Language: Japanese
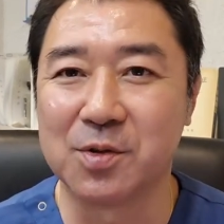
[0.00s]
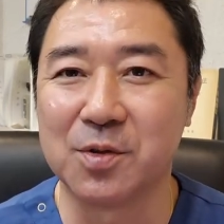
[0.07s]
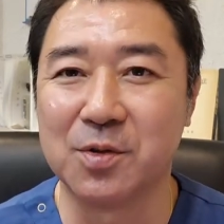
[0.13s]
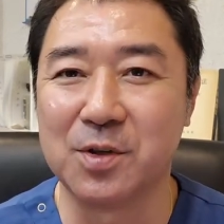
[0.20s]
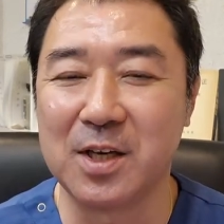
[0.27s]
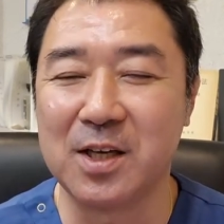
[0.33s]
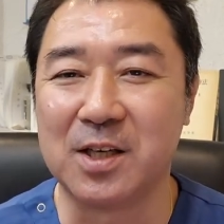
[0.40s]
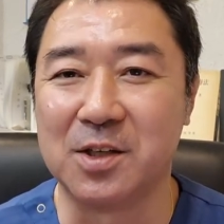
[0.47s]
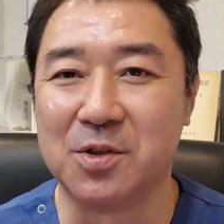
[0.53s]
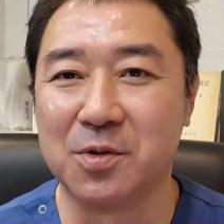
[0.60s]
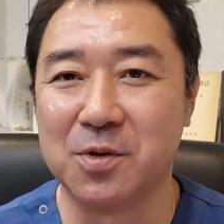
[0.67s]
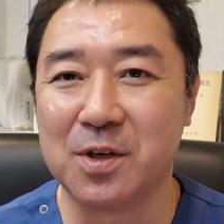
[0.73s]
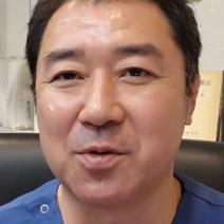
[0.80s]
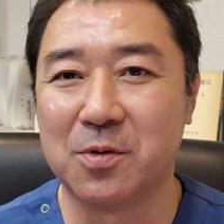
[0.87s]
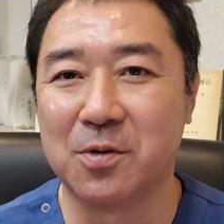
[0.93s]
状に非
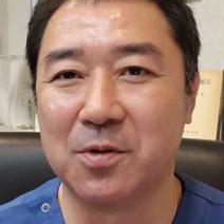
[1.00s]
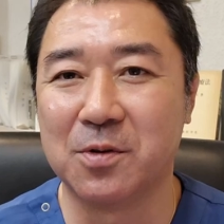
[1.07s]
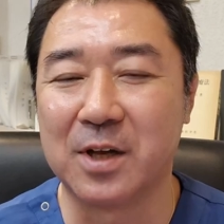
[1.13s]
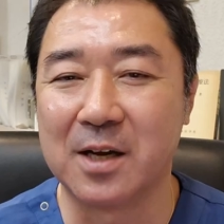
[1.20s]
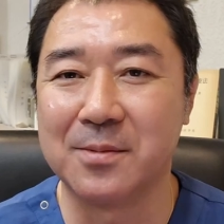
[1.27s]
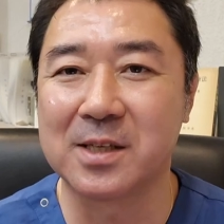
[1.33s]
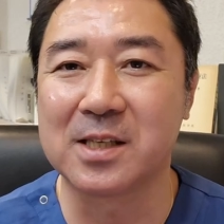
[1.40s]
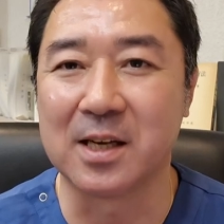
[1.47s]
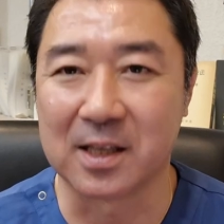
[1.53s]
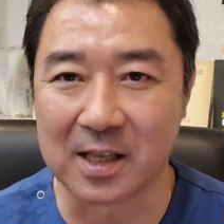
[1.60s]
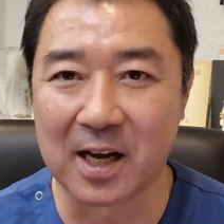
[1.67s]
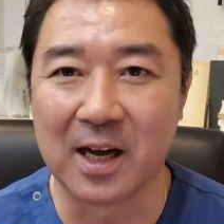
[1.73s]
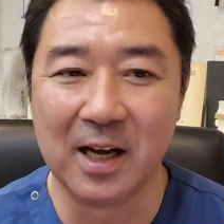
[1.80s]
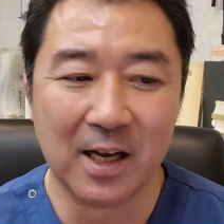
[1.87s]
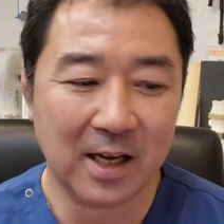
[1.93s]
常にこう悩まされ
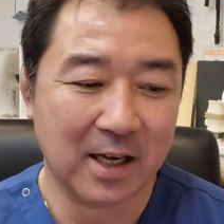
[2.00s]
た